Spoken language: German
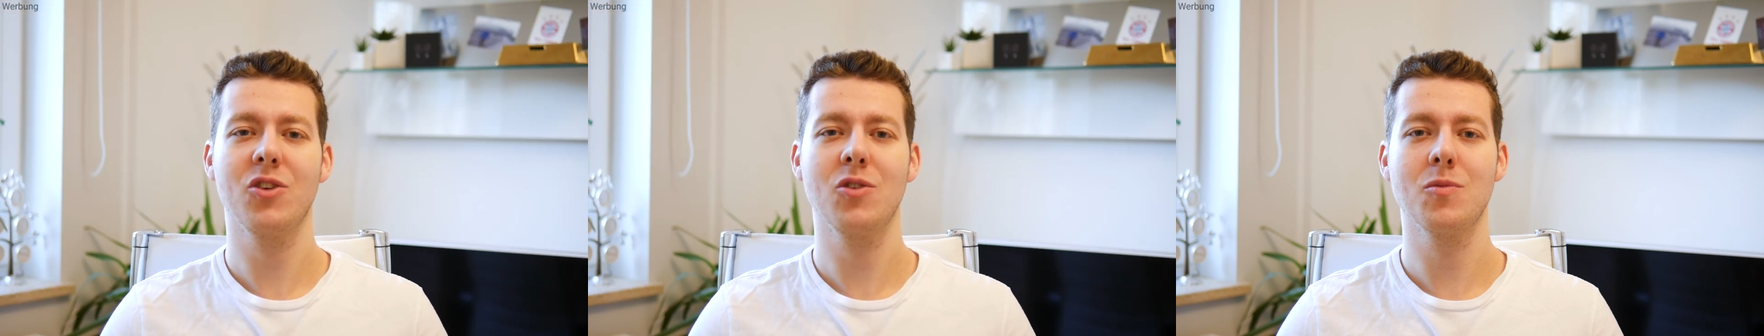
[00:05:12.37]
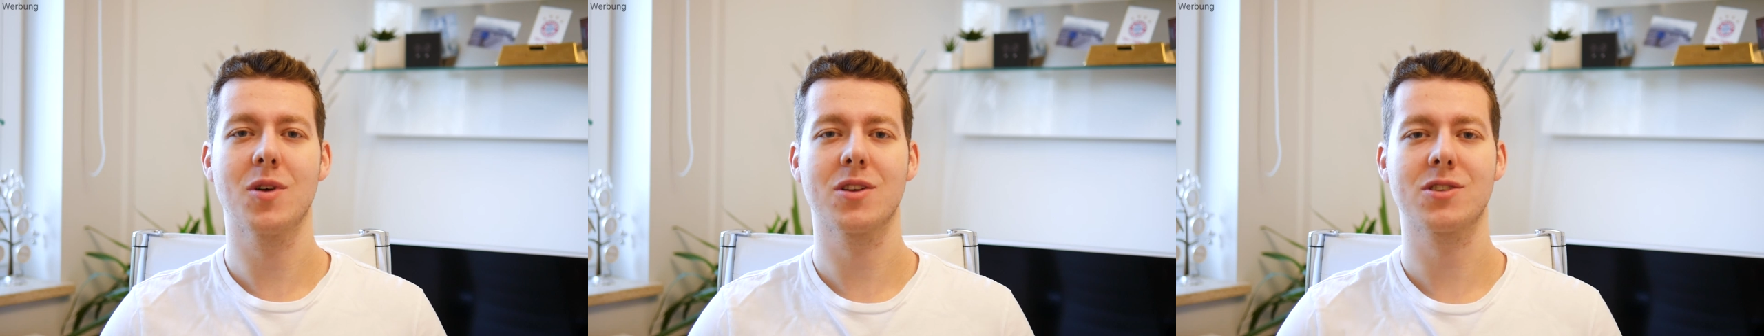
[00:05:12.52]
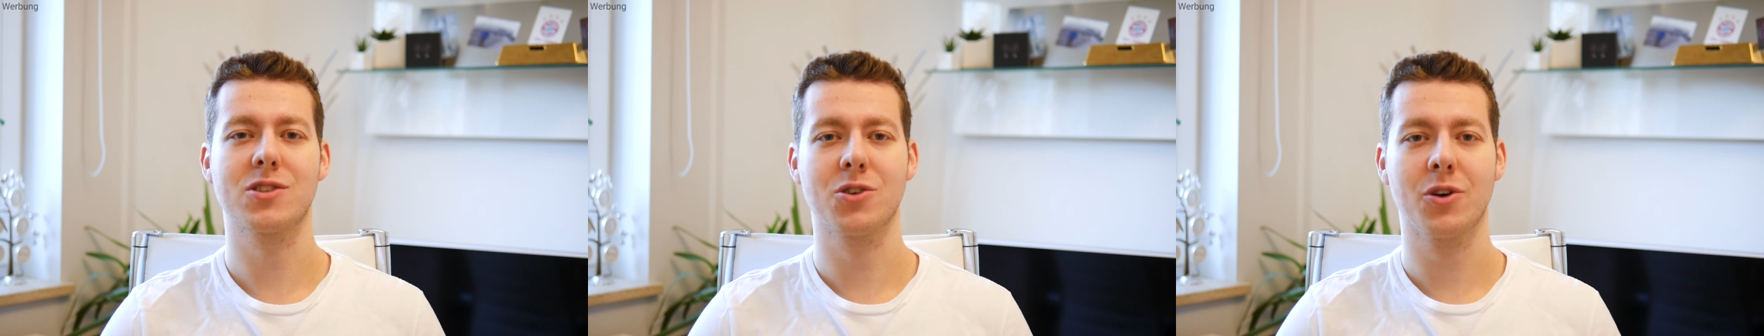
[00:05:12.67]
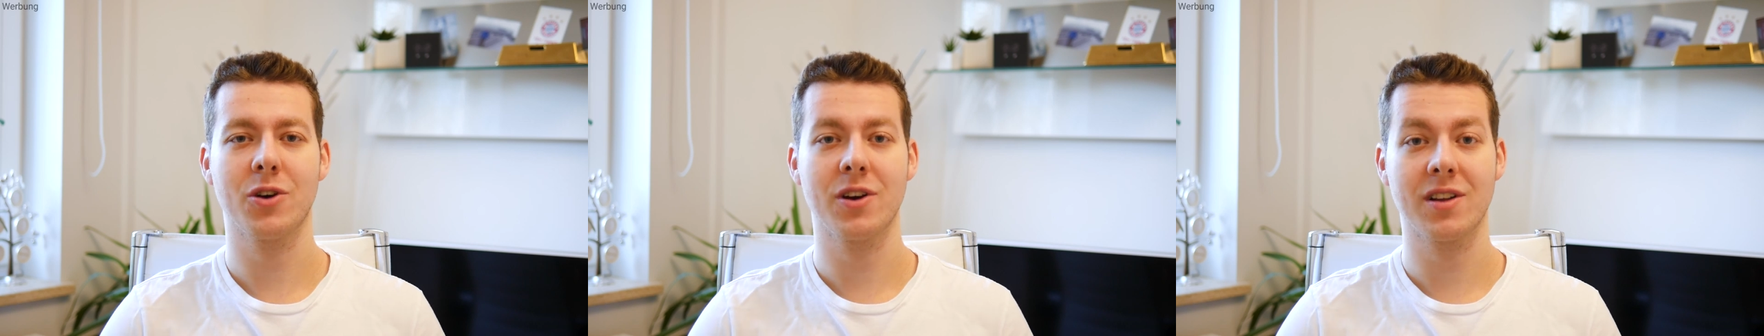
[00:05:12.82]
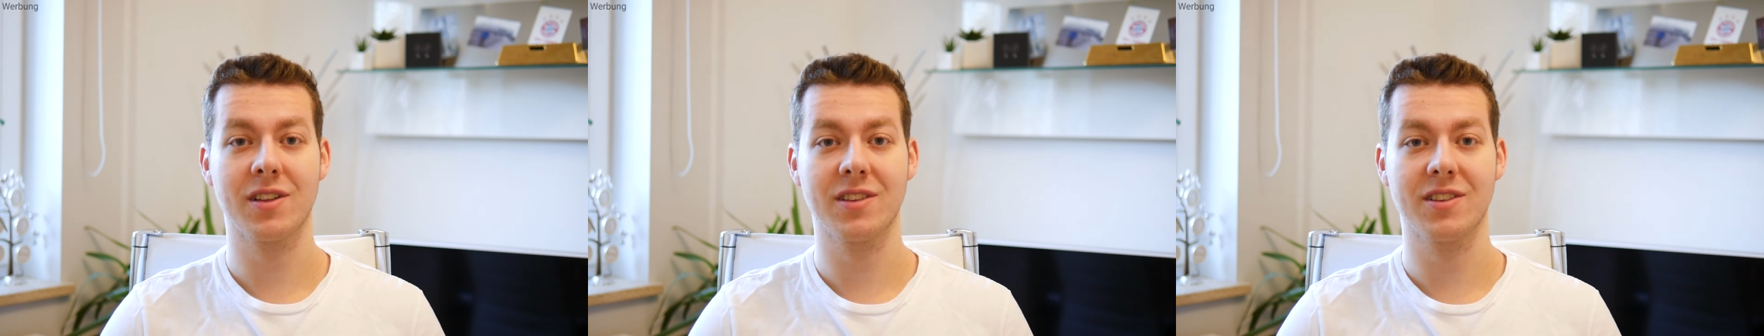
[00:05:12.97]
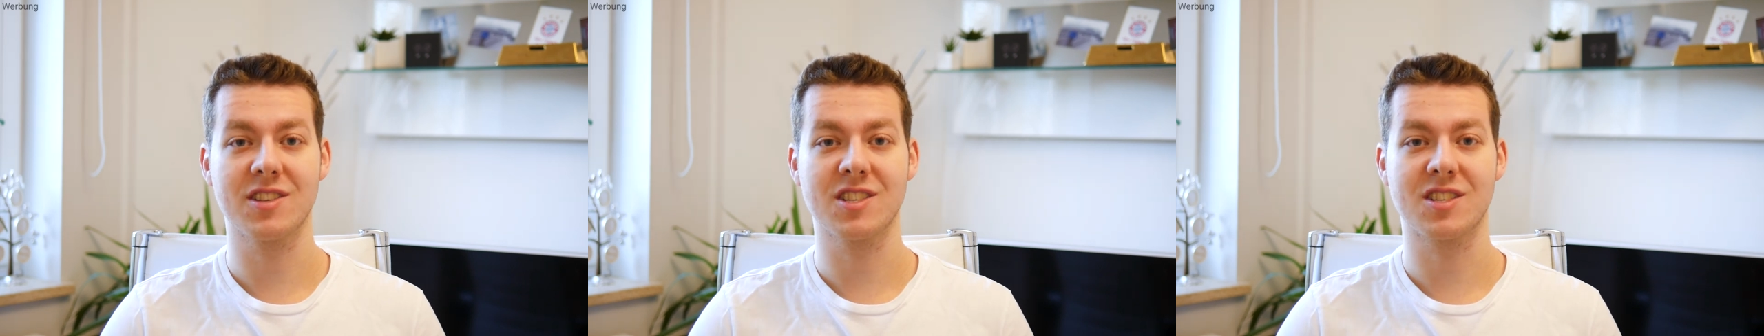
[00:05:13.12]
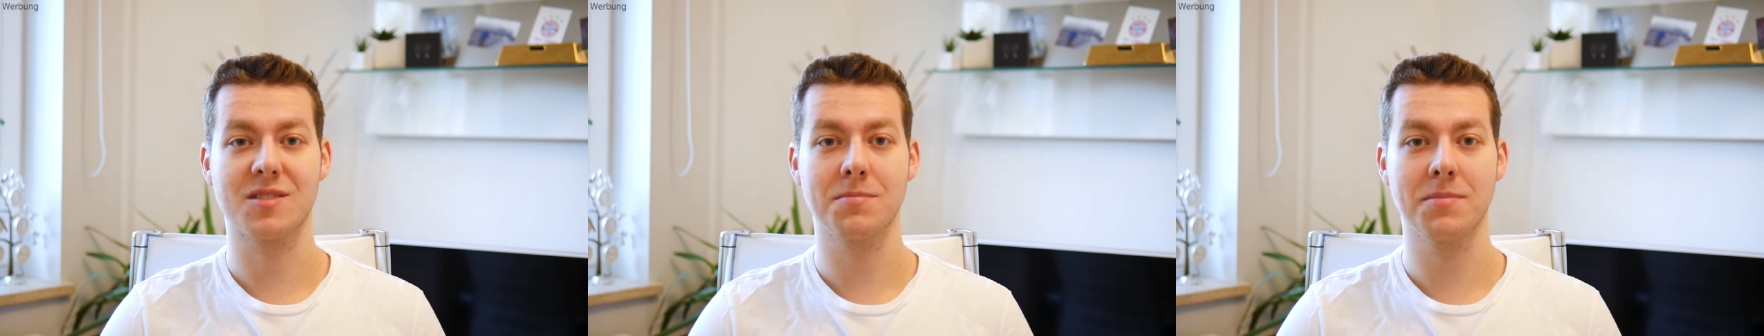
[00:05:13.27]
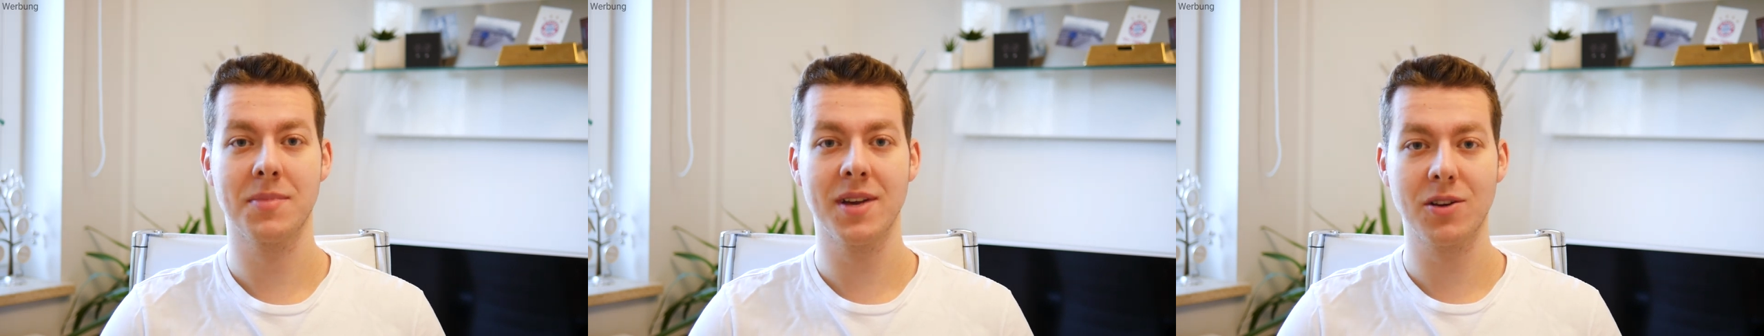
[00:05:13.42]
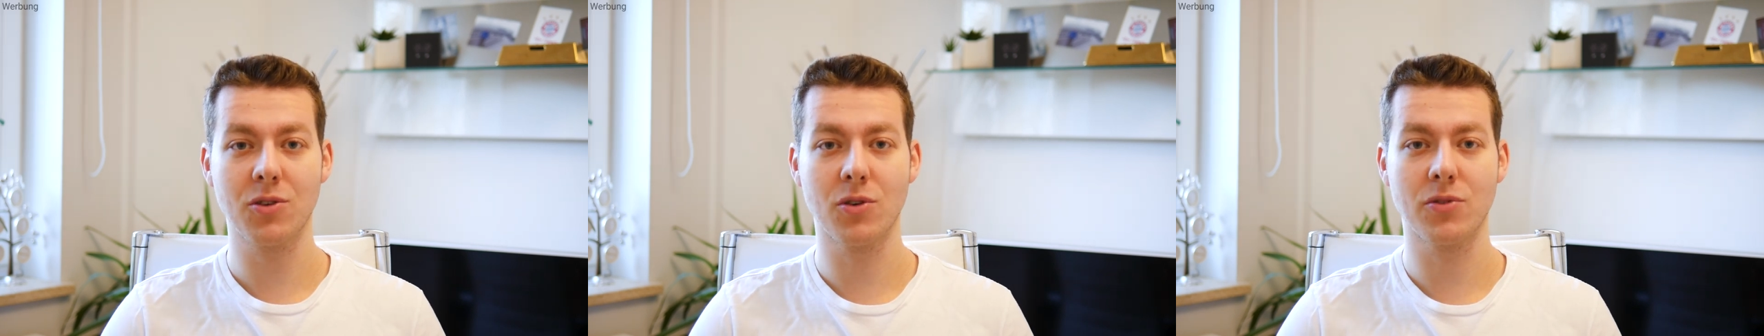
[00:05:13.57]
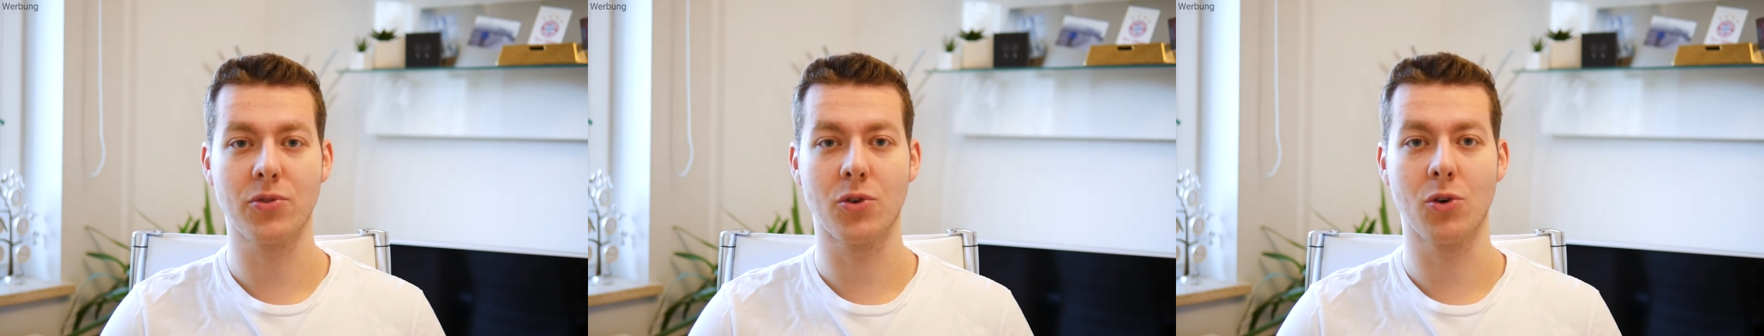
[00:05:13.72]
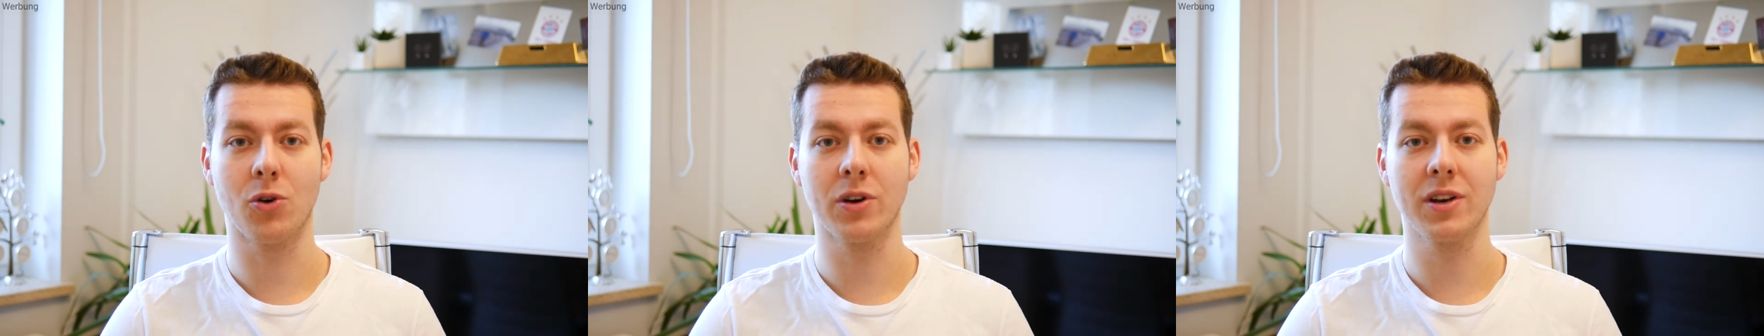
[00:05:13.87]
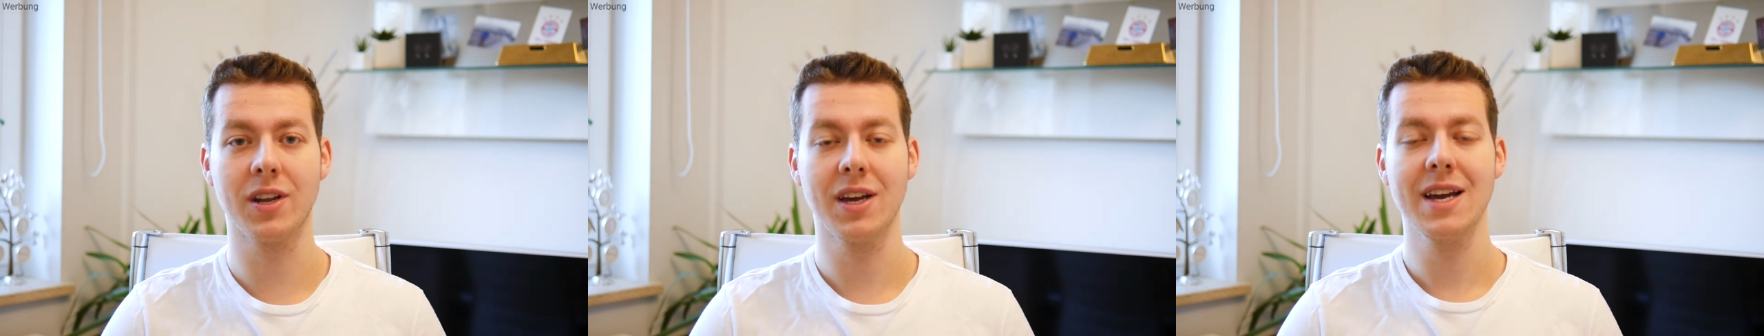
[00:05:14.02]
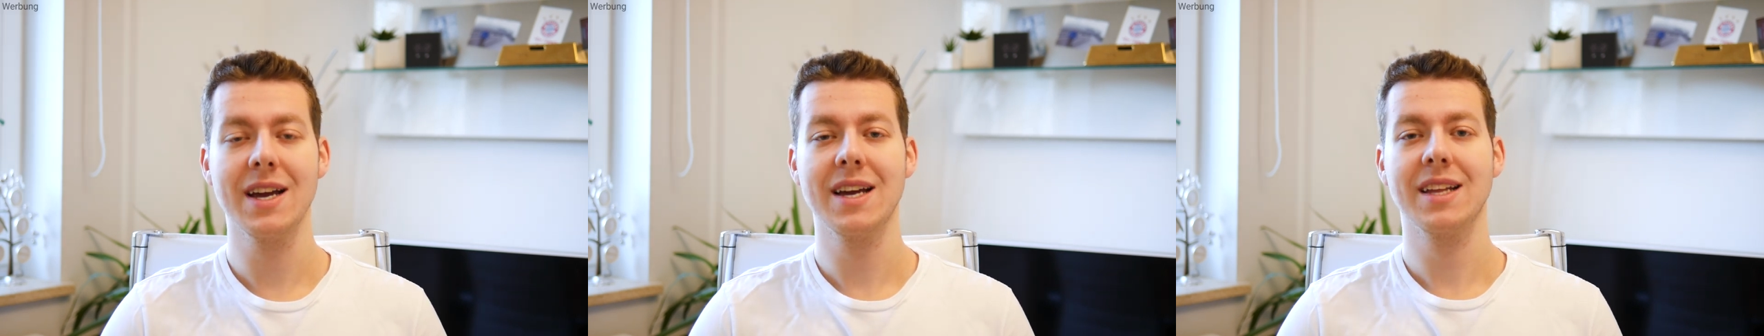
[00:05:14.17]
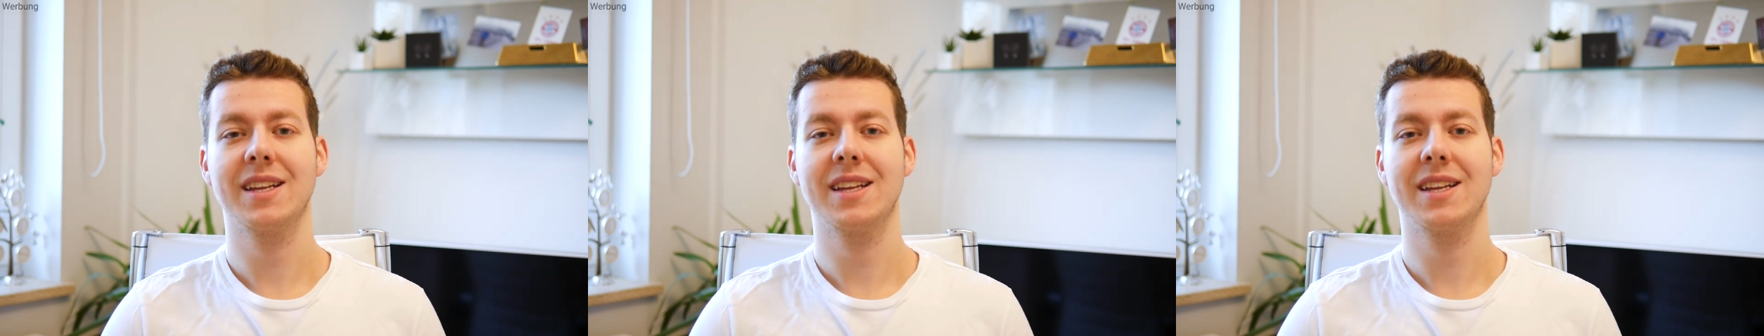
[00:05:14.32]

überzeugendes Mikrofon,